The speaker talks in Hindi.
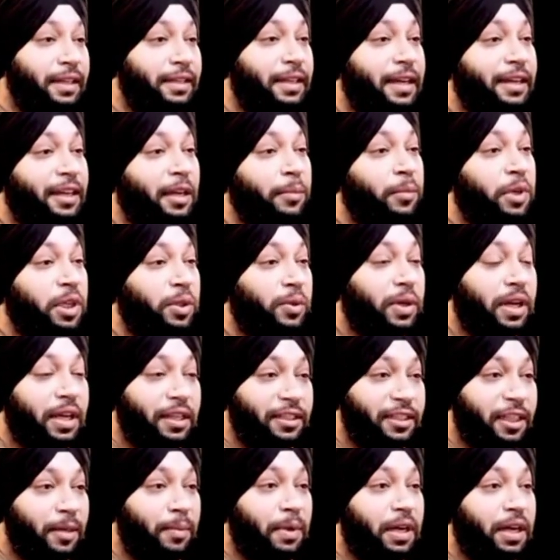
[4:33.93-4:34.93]
ये देख के मुझे
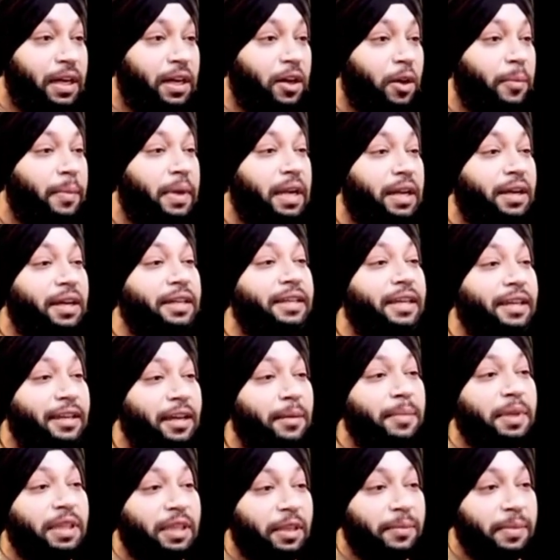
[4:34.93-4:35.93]
थोड़ा अजीब लगा और मैंने कहा
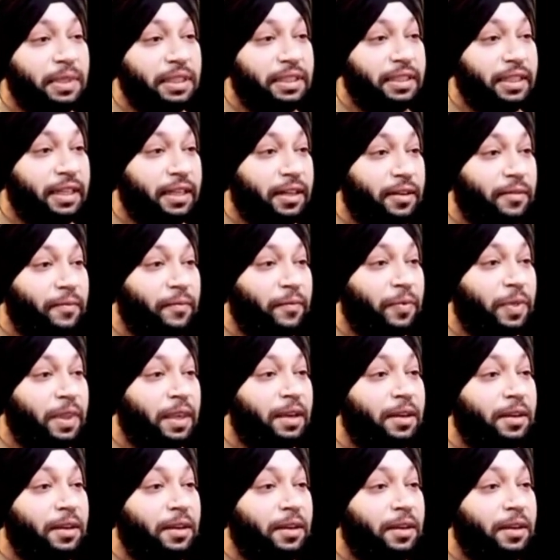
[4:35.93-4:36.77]
ये क्या बदतमीज़ी है